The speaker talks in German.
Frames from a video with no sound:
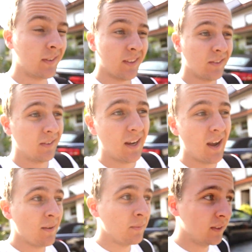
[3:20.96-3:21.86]
es dazu
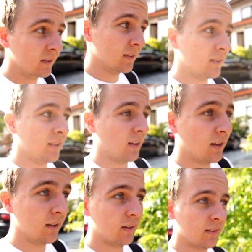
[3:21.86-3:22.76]
kam, hieß es,
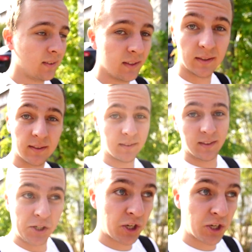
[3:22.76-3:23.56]
äh, dass ich das dann